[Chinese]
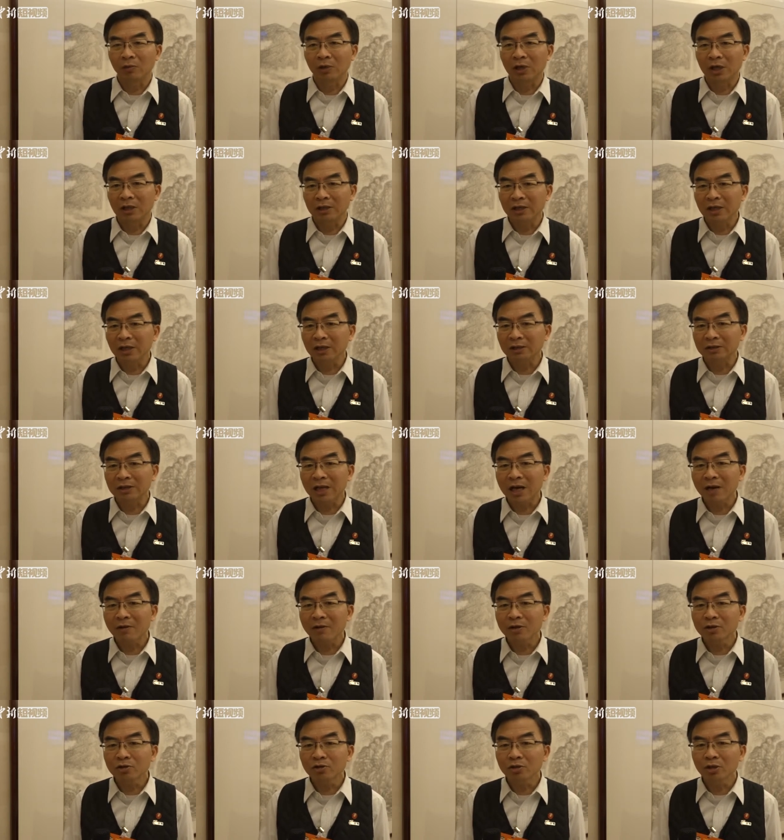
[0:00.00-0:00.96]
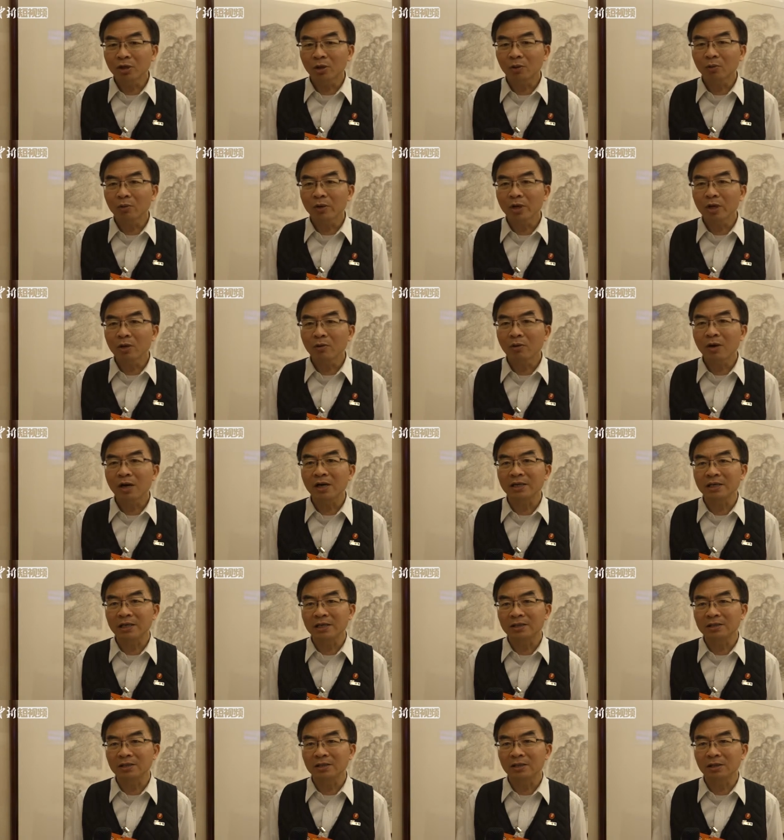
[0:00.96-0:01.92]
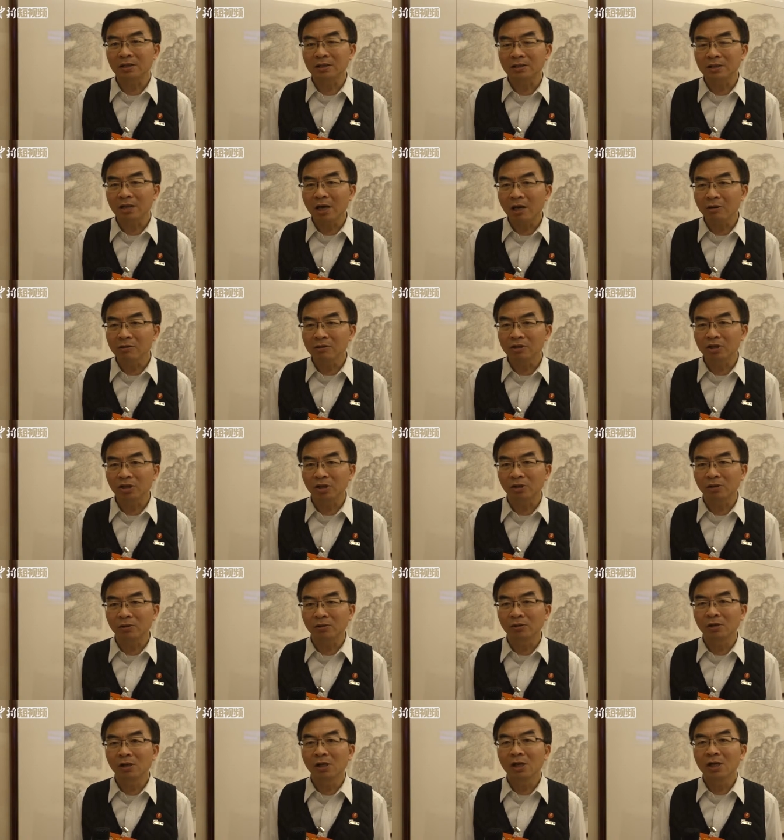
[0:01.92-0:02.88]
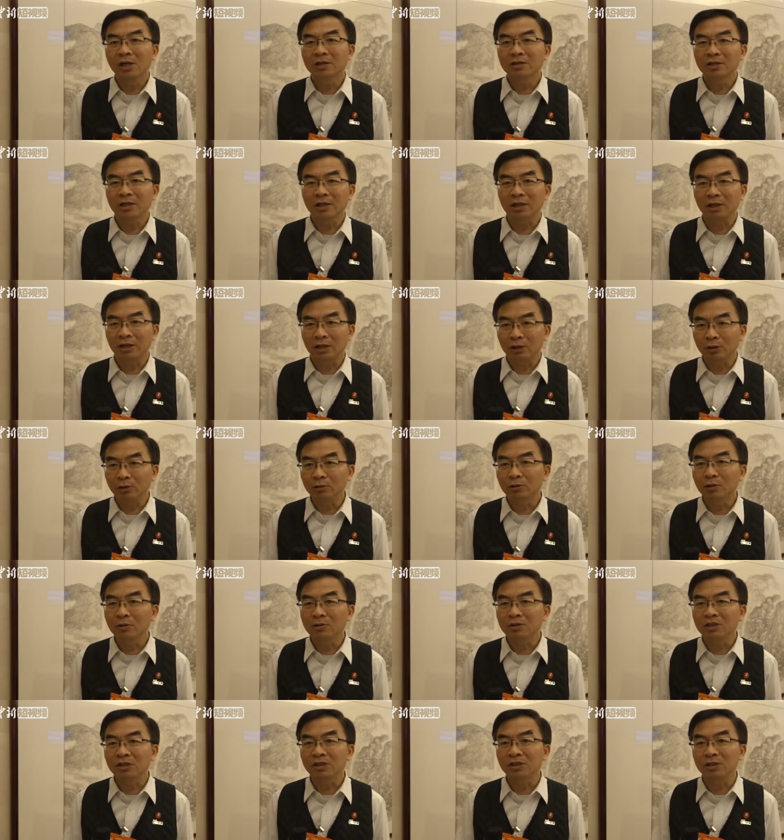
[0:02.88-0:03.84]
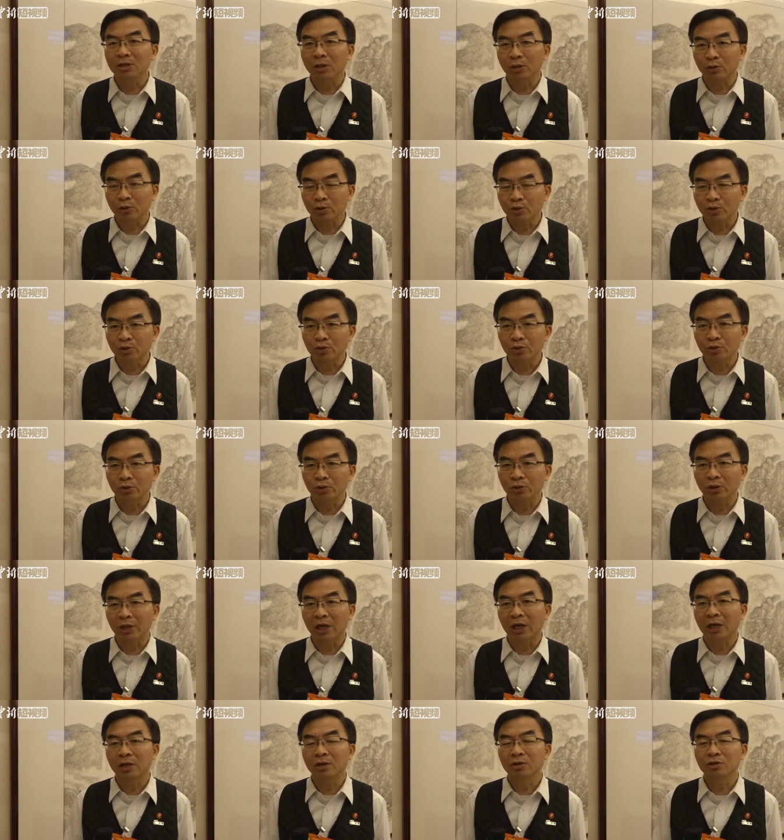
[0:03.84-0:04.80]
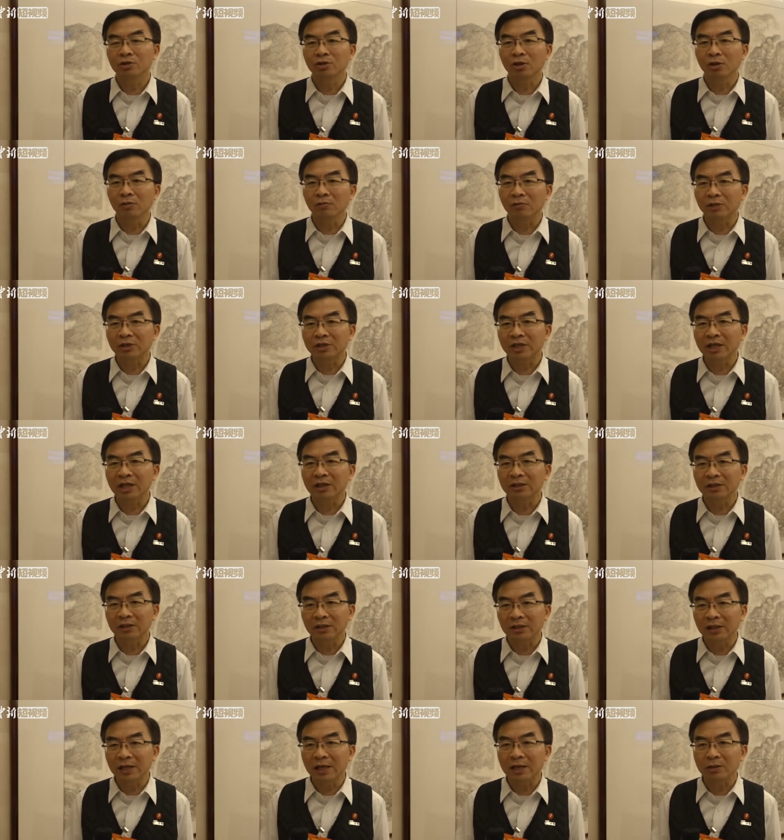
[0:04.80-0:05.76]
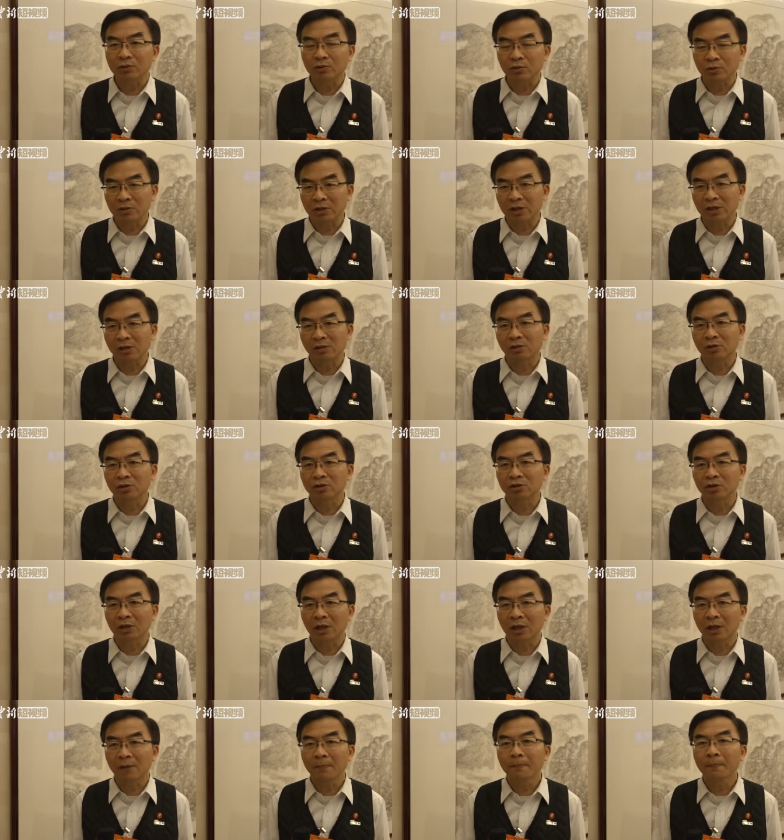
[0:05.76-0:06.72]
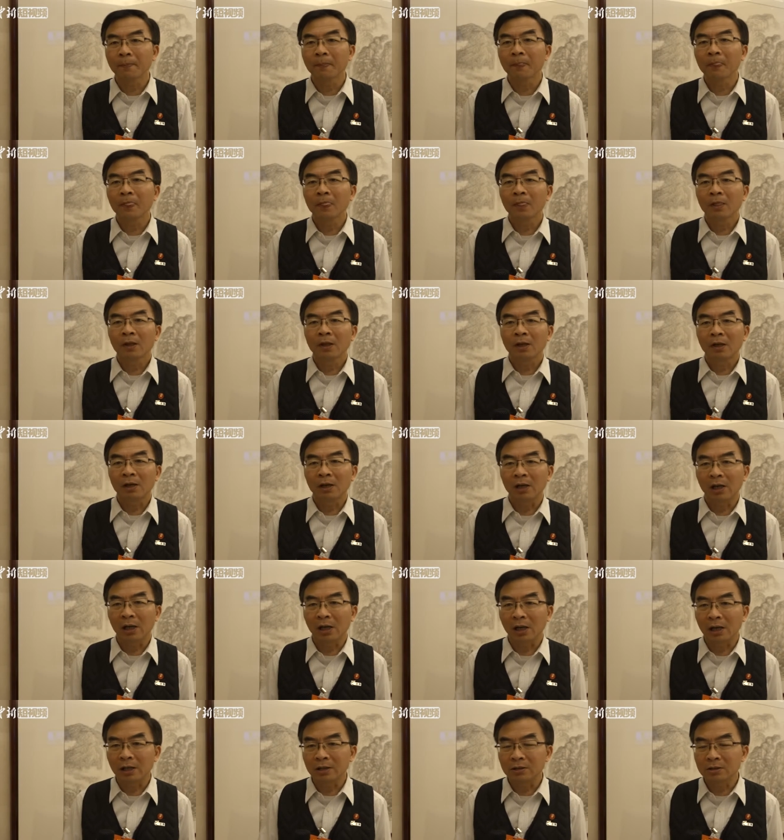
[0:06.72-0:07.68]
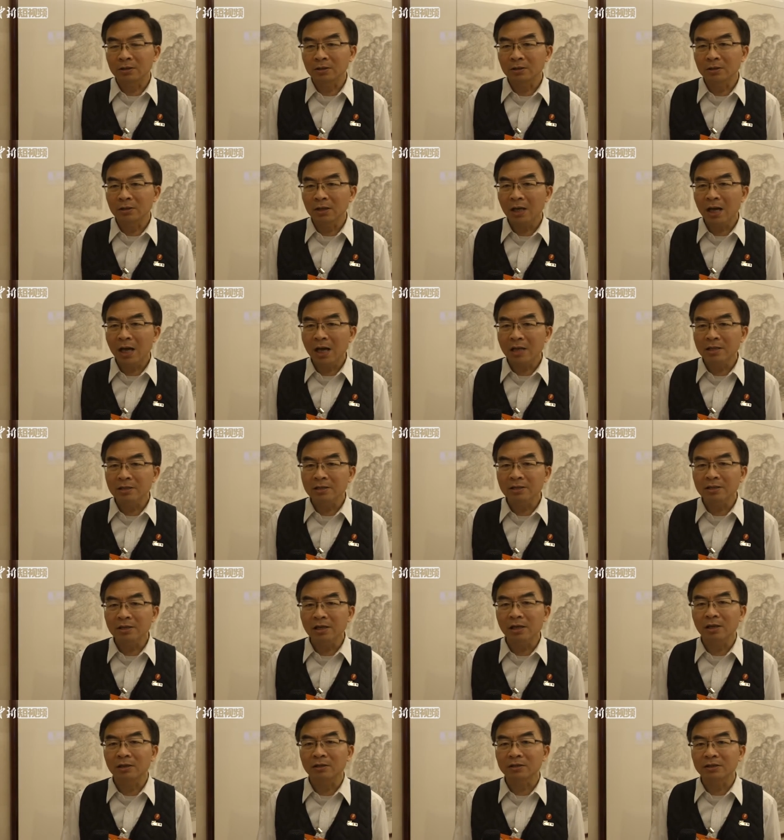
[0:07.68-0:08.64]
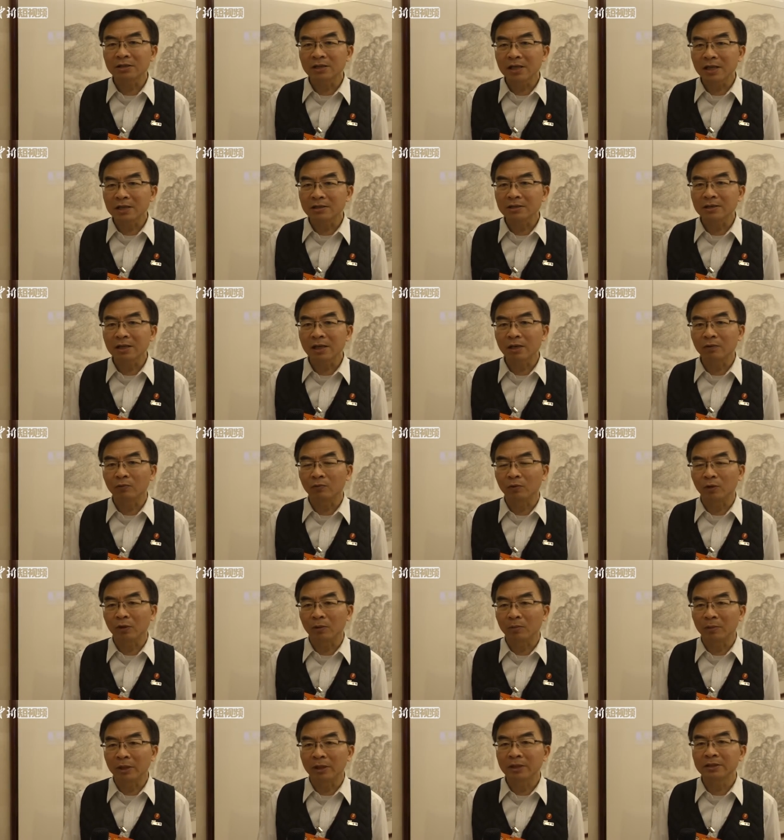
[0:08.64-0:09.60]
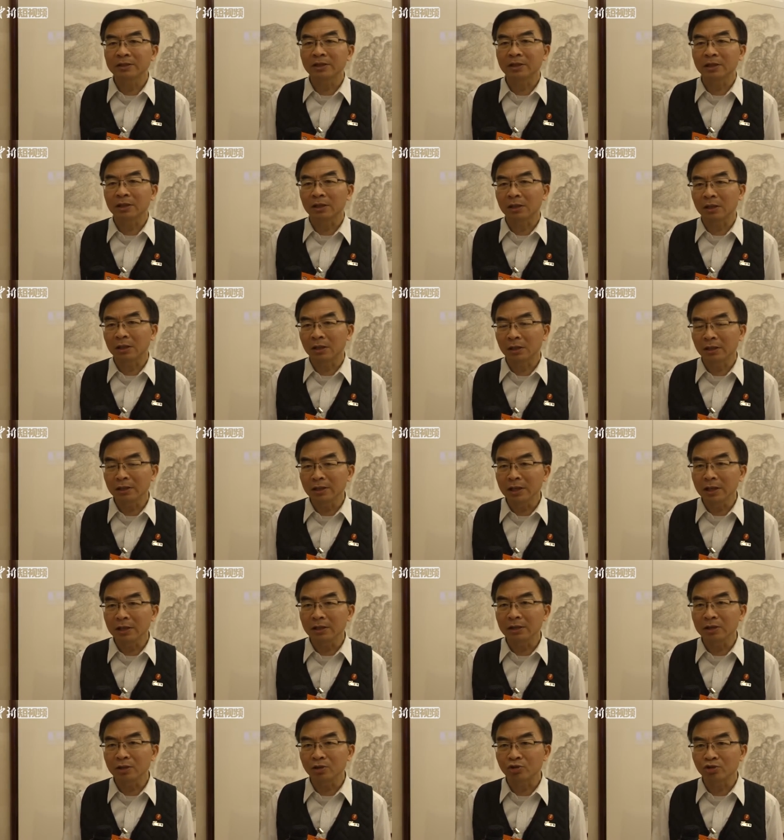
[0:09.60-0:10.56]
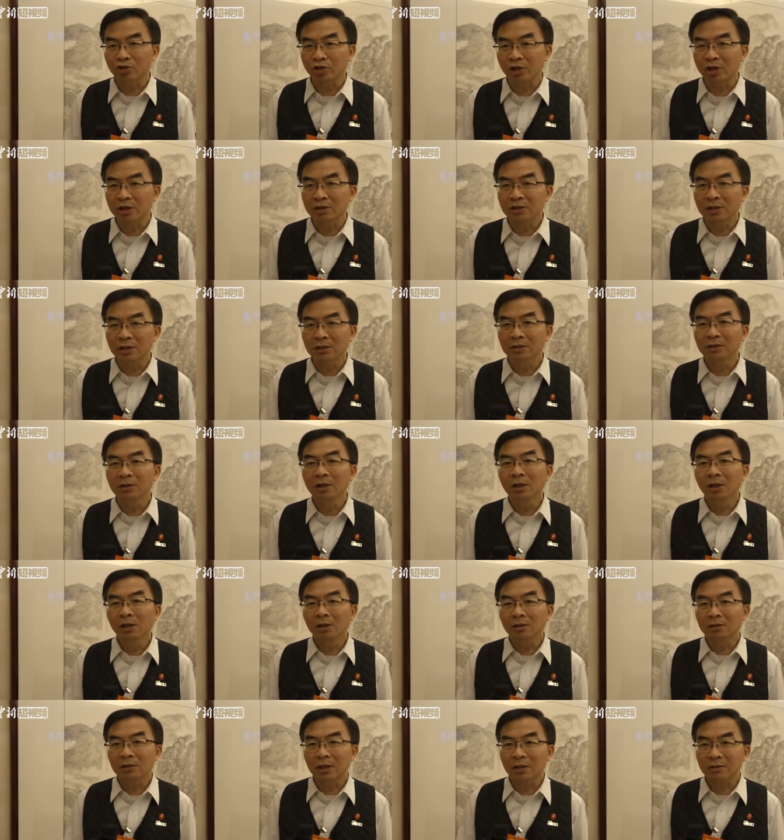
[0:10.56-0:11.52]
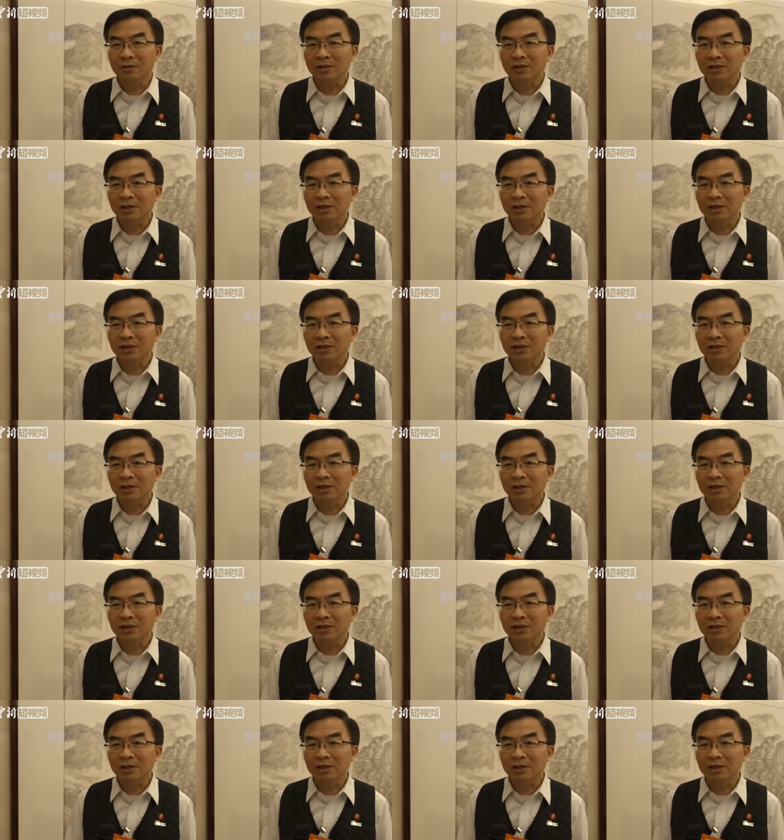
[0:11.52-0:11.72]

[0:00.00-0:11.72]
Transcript: 呃，那个大湾区的规划也是要求这个流通是有序的，所以我这个提案主要是说，呃，按照现在我们这个内地学生到